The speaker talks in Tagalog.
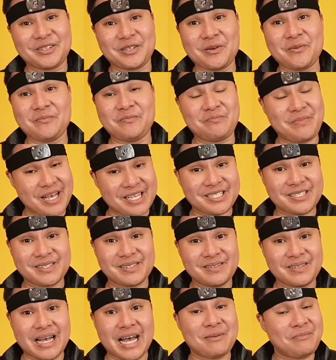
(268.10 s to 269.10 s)
ito yung best
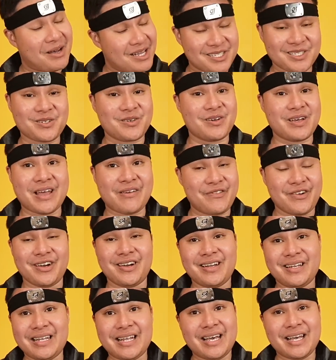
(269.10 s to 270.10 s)
unboxing ko
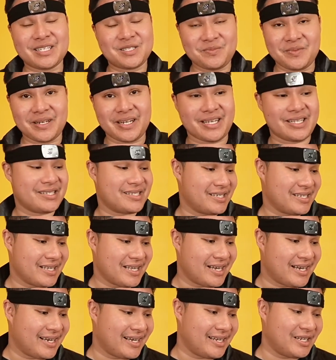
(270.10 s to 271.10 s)
ever na experience.
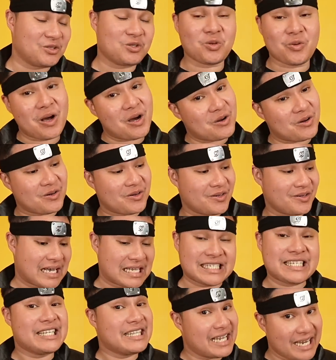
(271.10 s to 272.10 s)
Uh, natutuwa ako
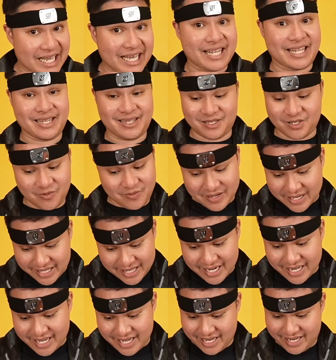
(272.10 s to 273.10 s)
kasi ginalingan. Sobrang
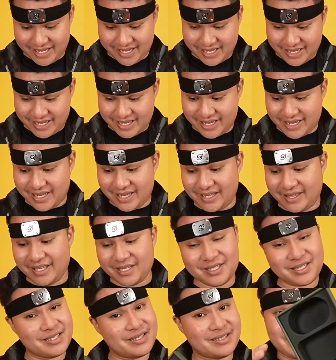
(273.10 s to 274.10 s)
ginalingan uh,
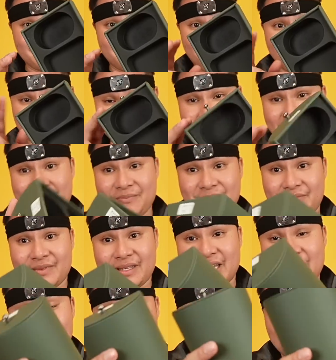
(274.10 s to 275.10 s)
this first time,
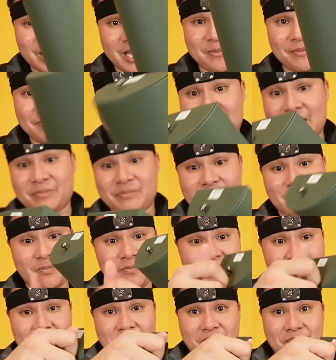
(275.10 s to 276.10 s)
ganito shape at meron
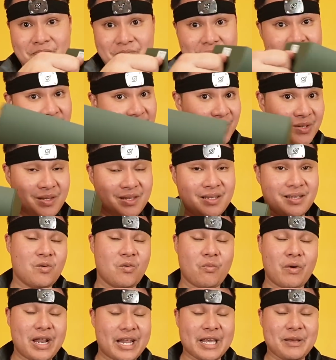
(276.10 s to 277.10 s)
pang paganon.
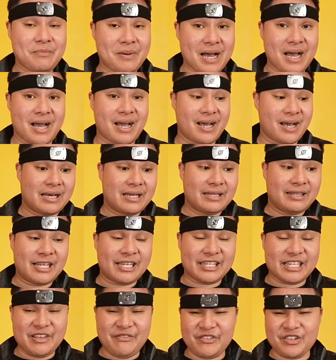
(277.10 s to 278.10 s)
Wala iba,
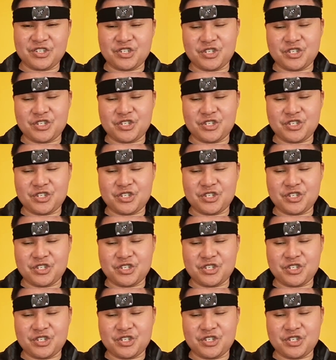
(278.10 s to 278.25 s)
not even